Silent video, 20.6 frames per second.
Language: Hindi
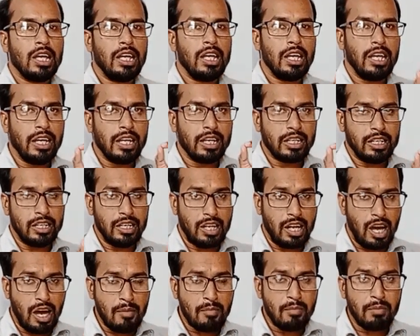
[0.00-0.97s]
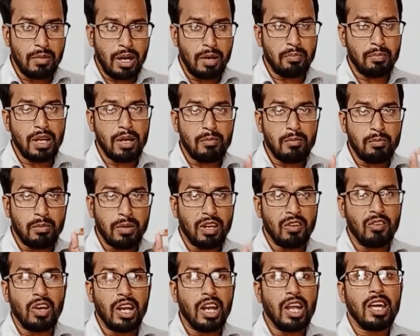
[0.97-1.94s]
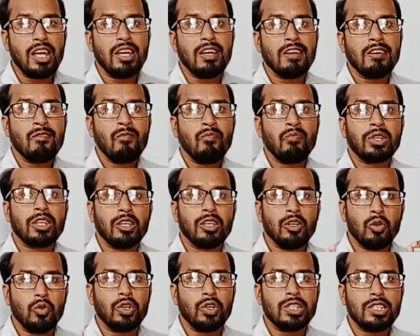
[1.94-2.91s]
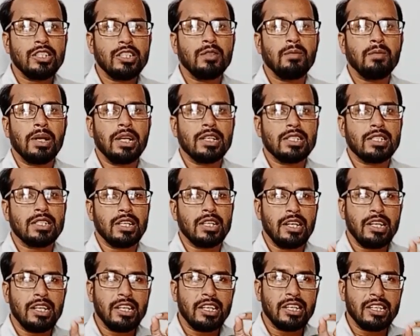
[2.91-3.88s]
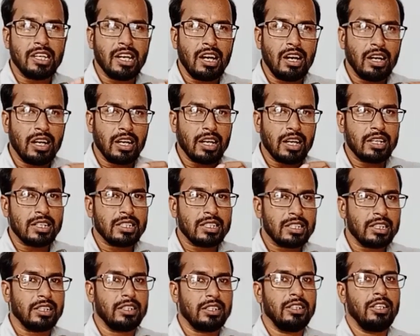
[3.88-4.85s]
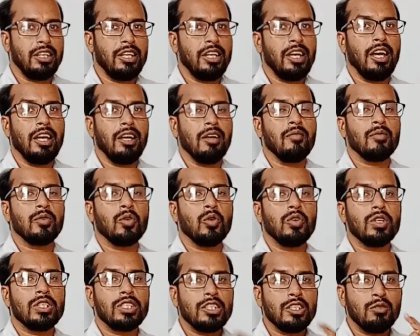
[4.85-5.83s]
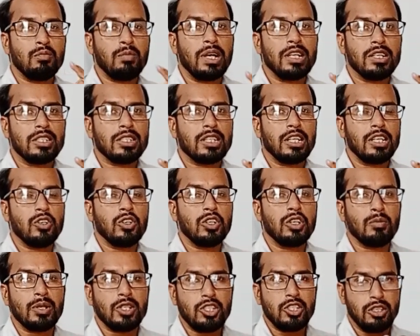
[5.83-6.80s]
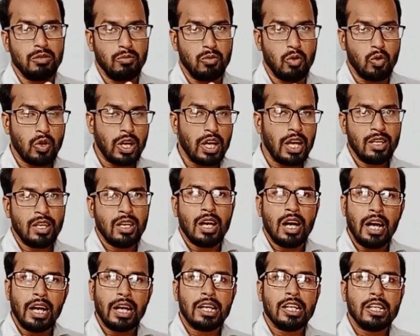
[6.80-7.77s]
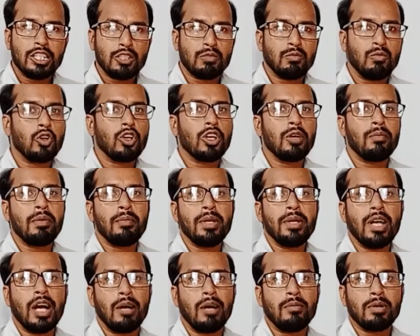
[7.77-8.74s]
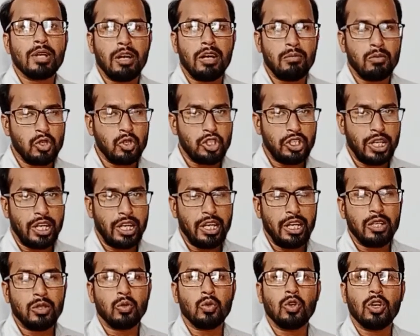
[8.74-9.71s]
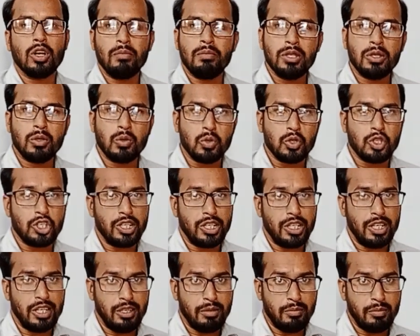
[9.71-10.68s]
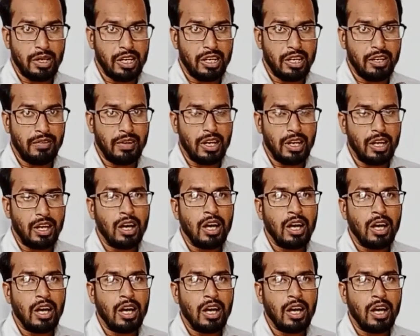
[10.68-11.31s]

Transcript: एक नाम अपना मनवाना है कि ओवरसीज़ पाकिस्तानी क्या कर सकते हैं ओवरसीज़ पाकिस्तानियों के पास ये मौका है अगर इस मौके पे भी आप खामोश रहे तो कभी कुछ नहीं मिलने वाला